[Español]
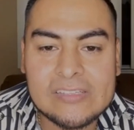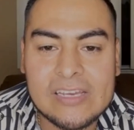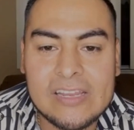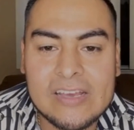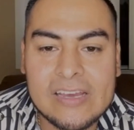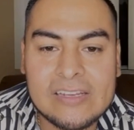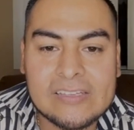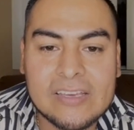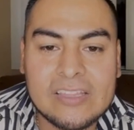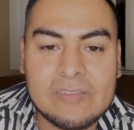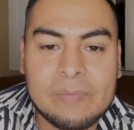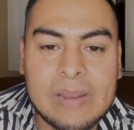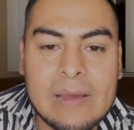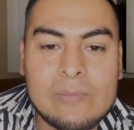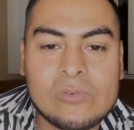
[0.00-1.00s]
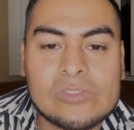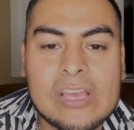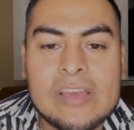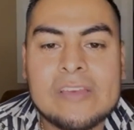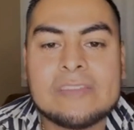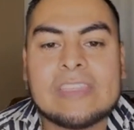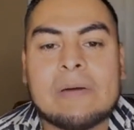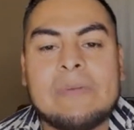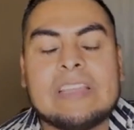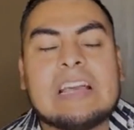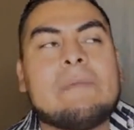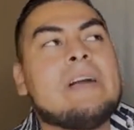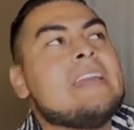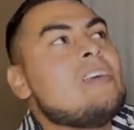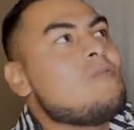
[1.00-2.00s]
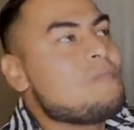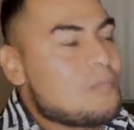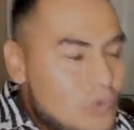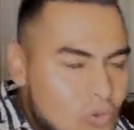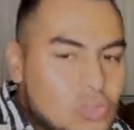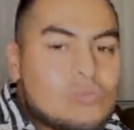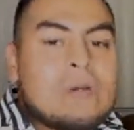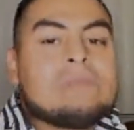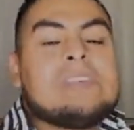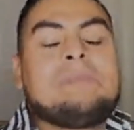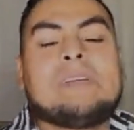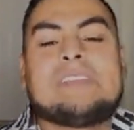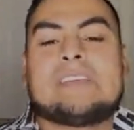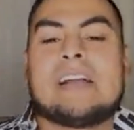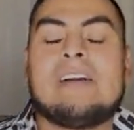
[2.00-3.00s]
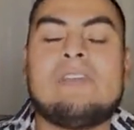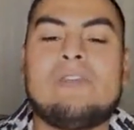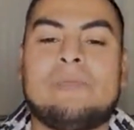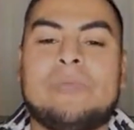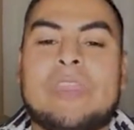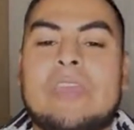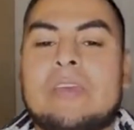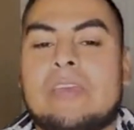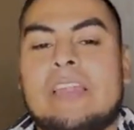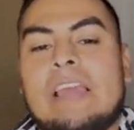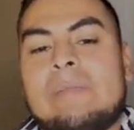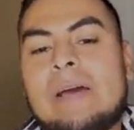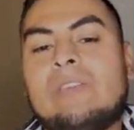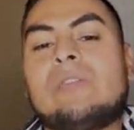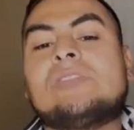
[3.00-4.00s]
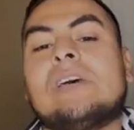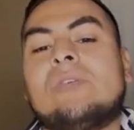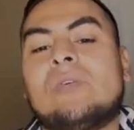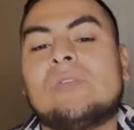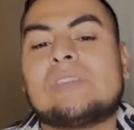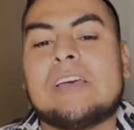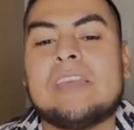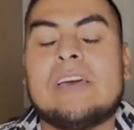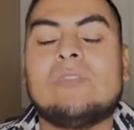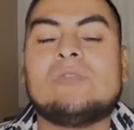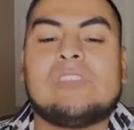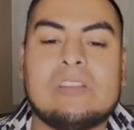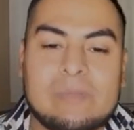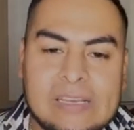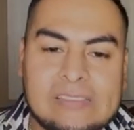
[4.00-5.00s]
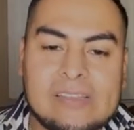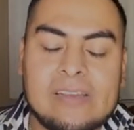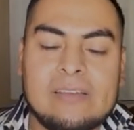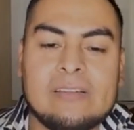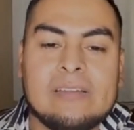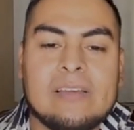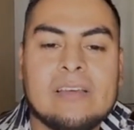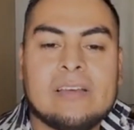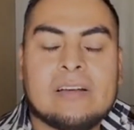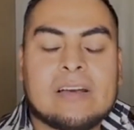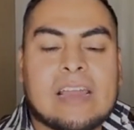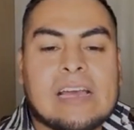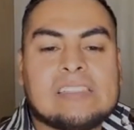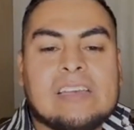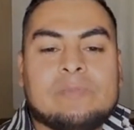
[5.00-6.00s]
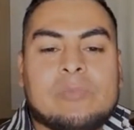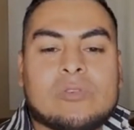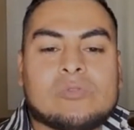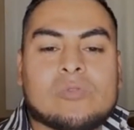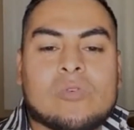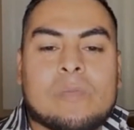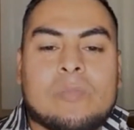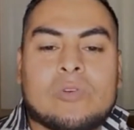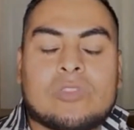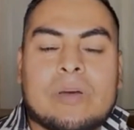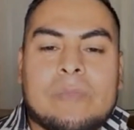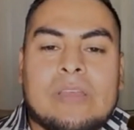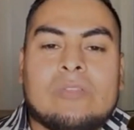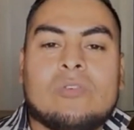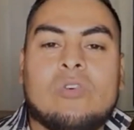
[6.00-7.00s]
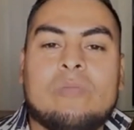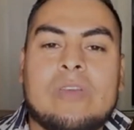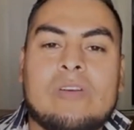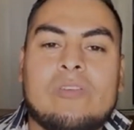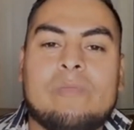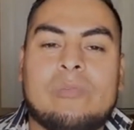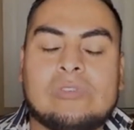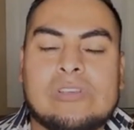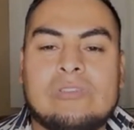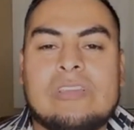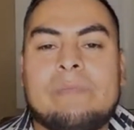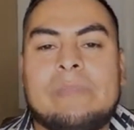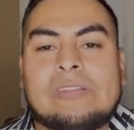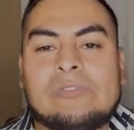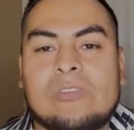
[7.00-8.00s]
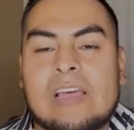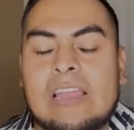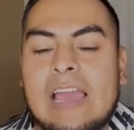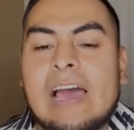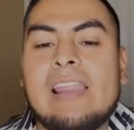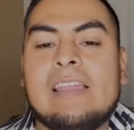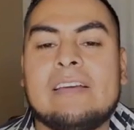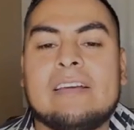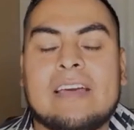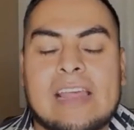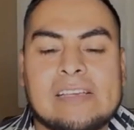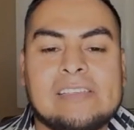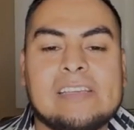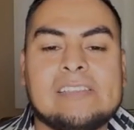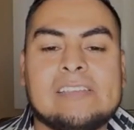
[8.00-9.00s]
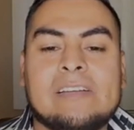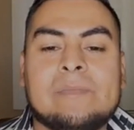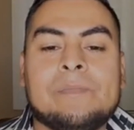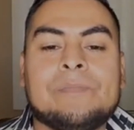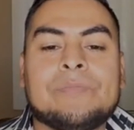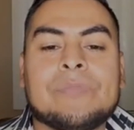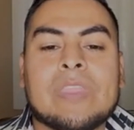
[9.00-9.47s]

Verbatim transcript: Échale ganas, aquí te esperamos. David Caballero, pronto vamos a ir para Chicago. Y le mando saludos allá a don Silvestre. Gracias por su comportamiento conmigo, por ser una persona leal. Gracias.